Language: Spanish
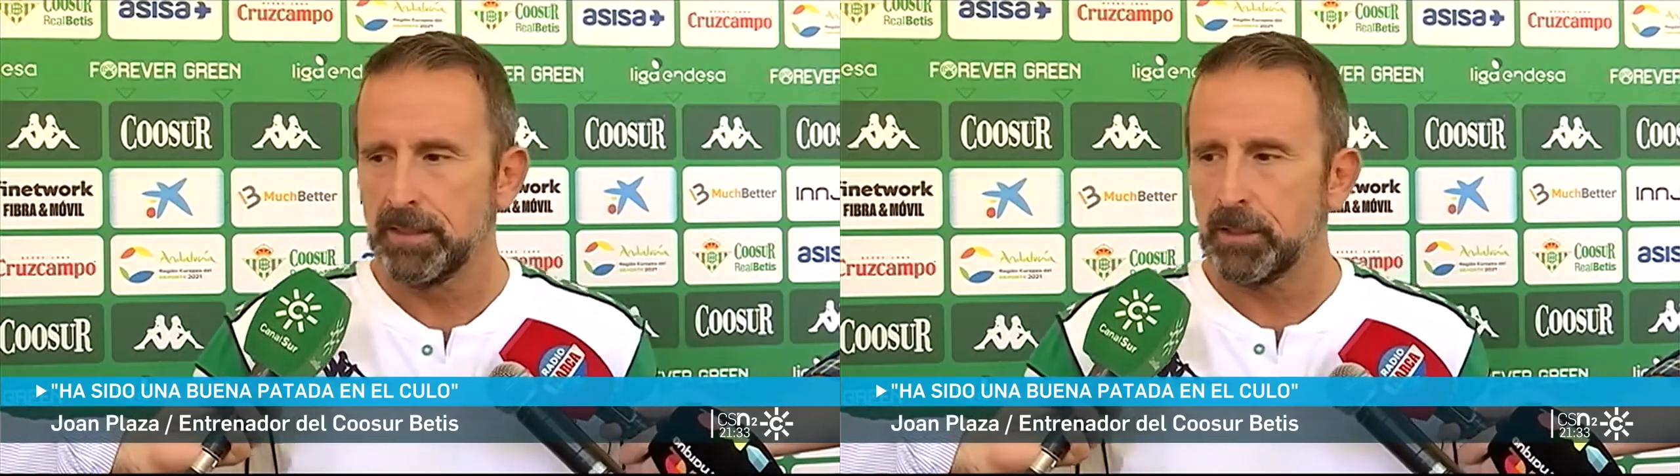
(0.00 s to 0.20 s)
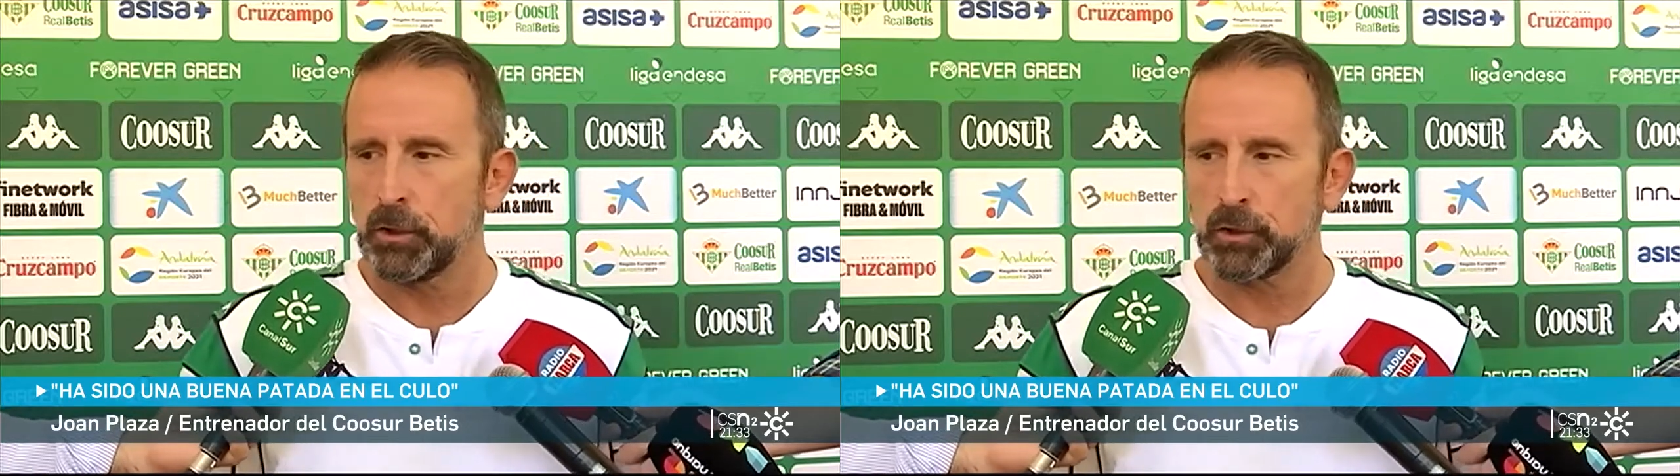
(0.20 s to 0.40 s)

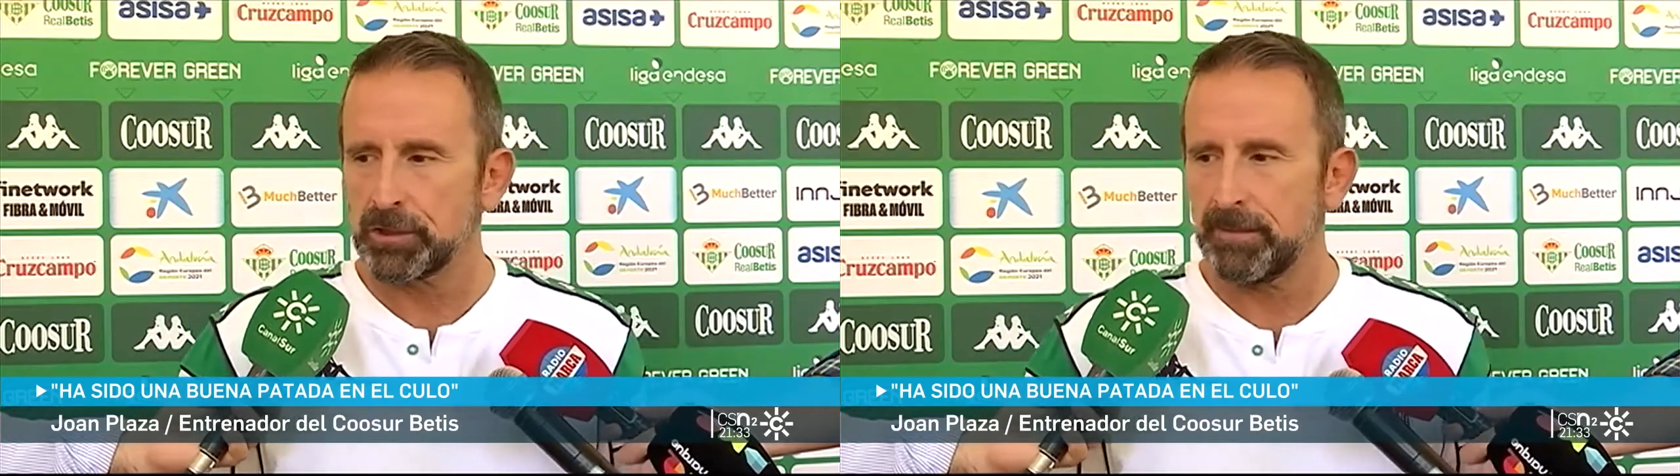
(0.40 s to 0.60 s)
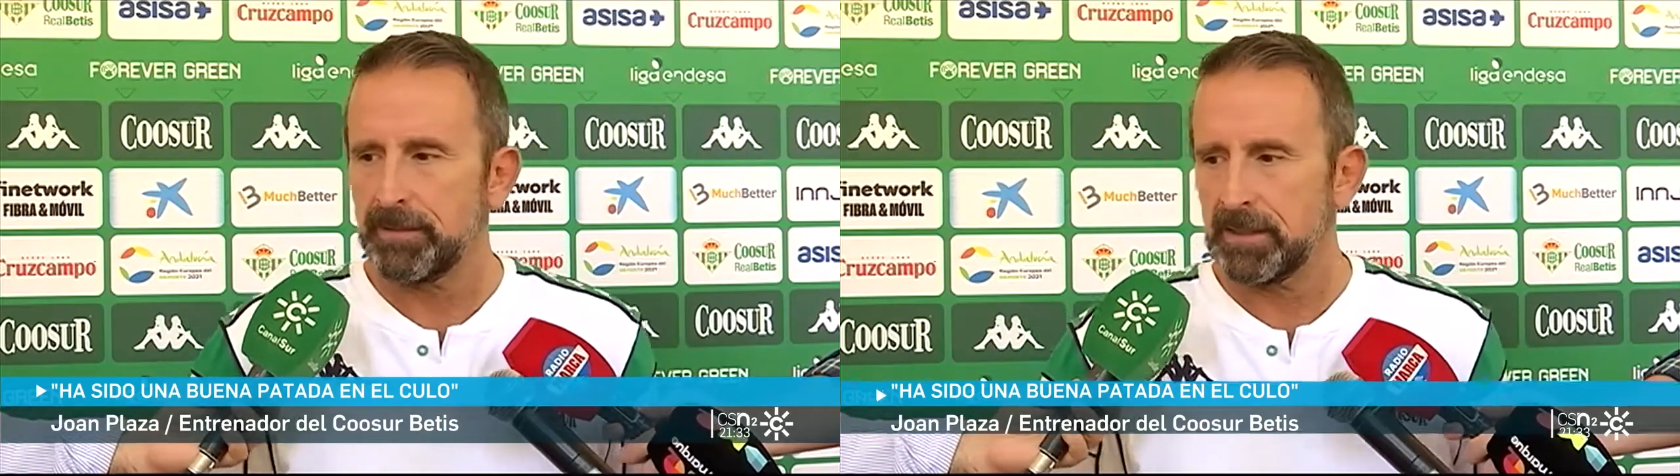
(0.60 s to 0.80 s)
no
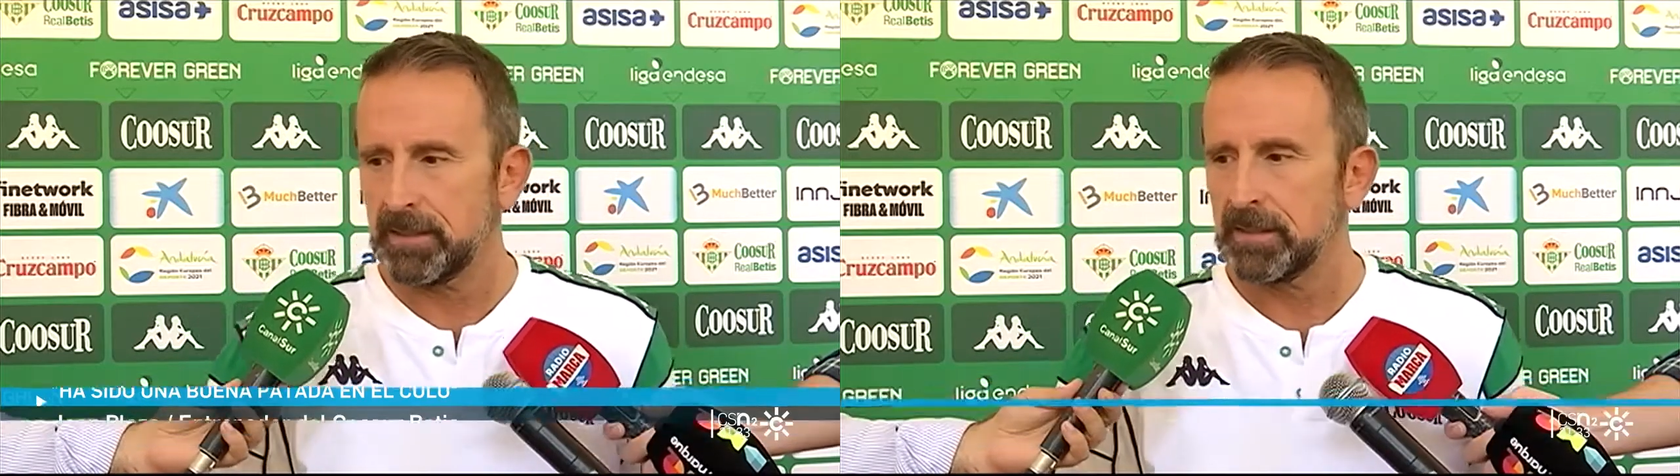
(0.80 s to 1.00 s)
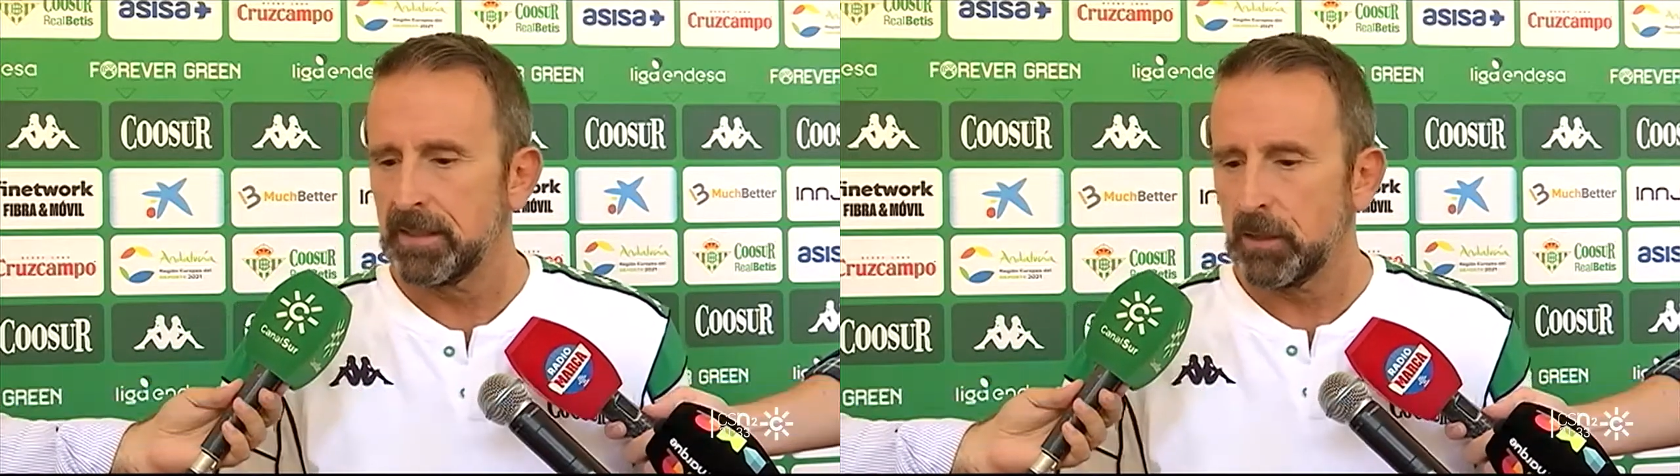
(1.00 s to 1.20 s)

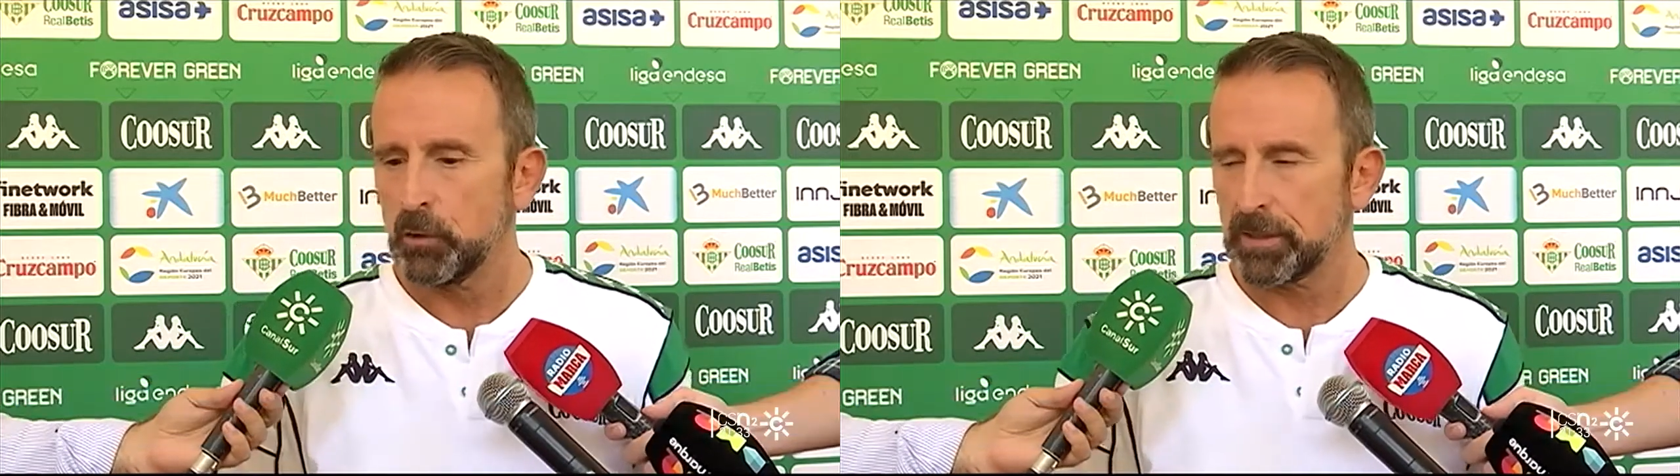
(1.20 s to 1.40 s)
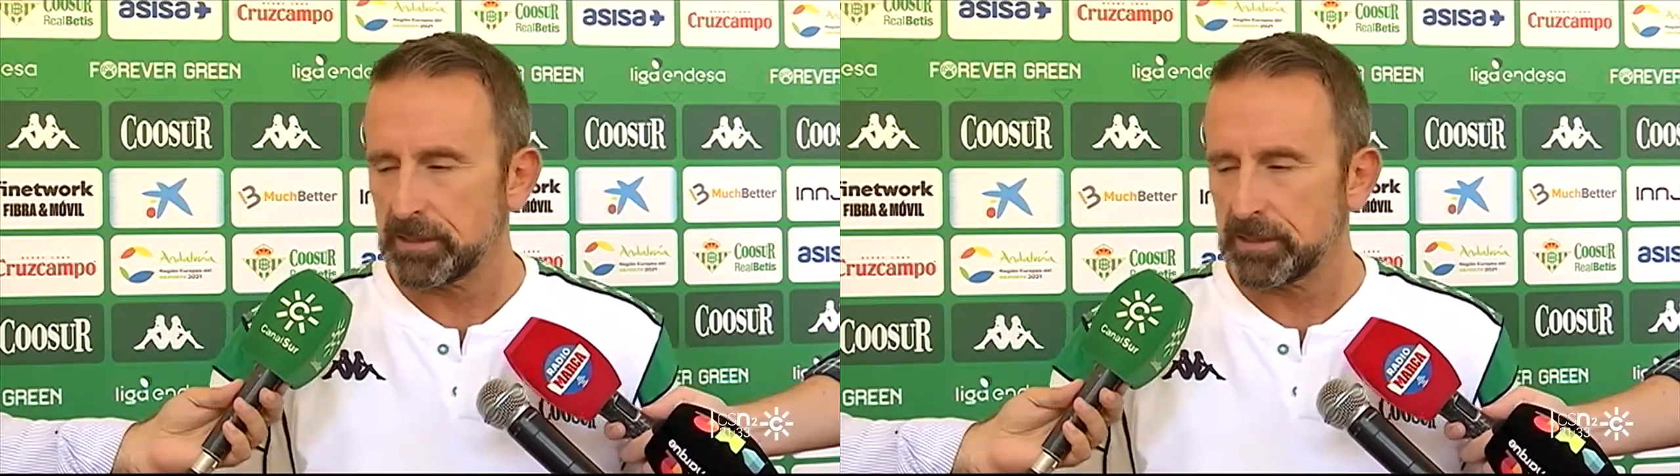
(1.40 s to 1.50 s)
saben lo que